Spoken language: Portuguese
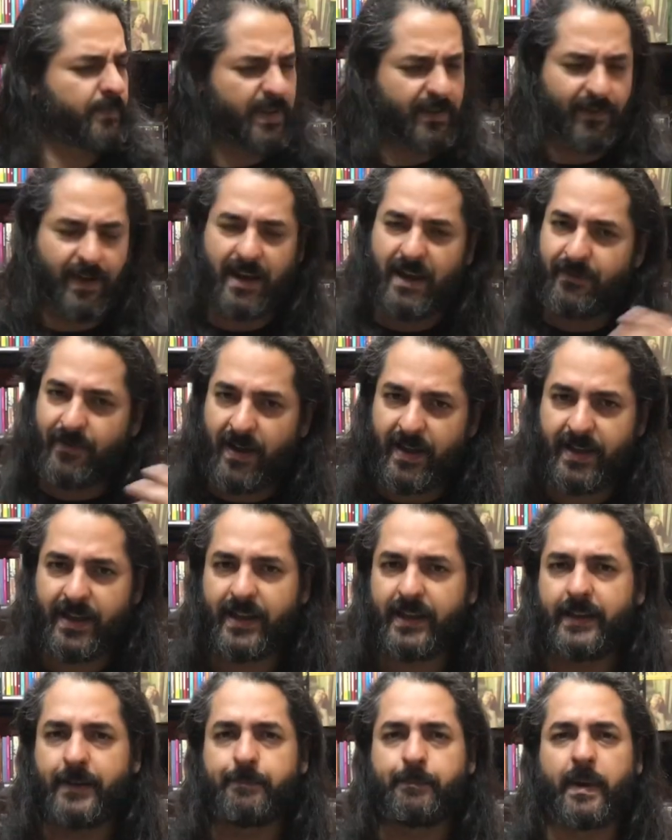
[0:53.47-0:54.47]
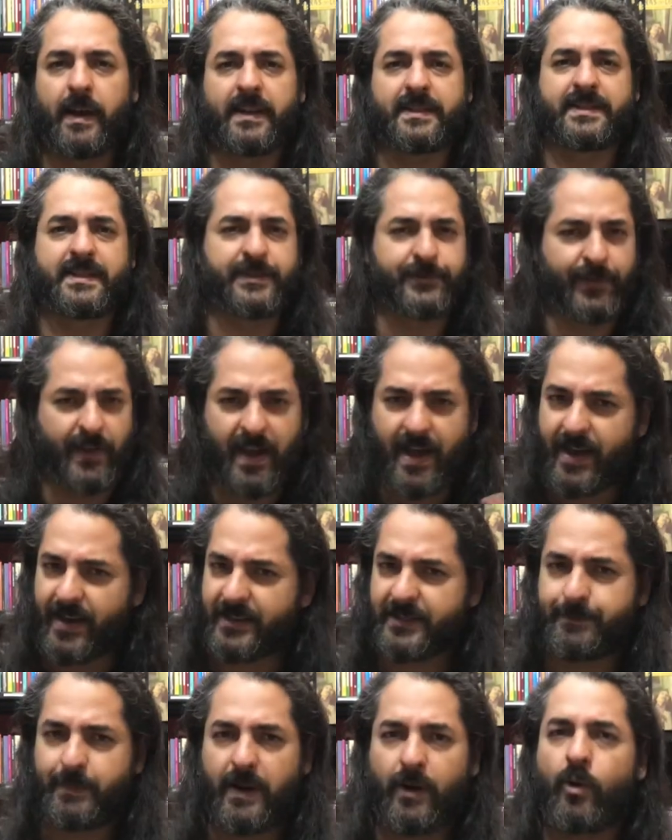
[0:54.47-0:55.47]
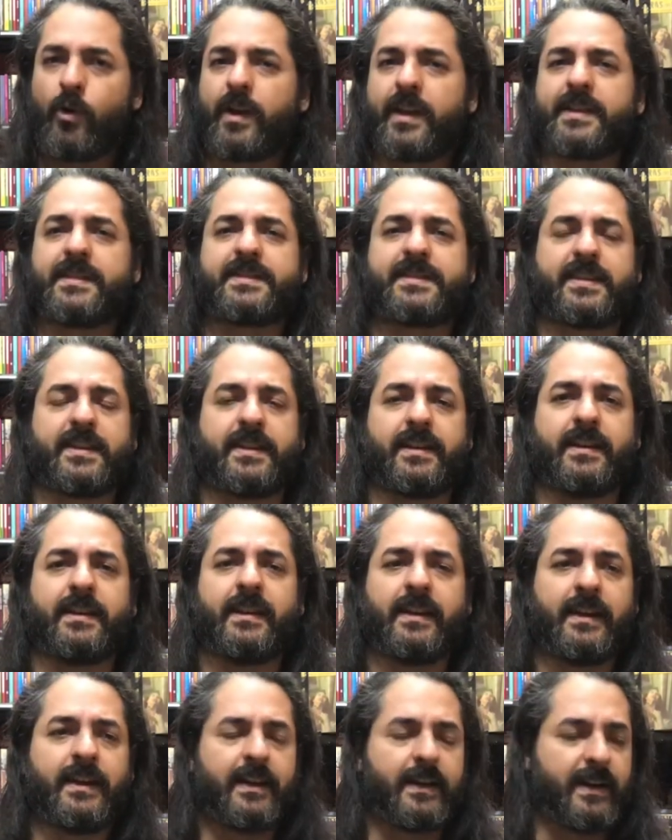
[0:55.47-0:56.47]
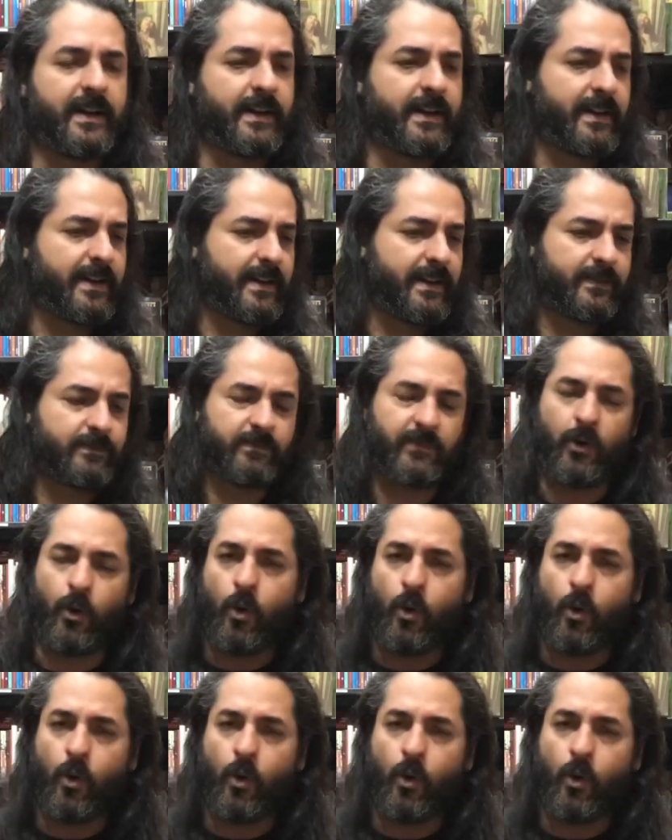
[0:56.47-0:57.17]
que vai levar ele pelas esferas para conhecer é,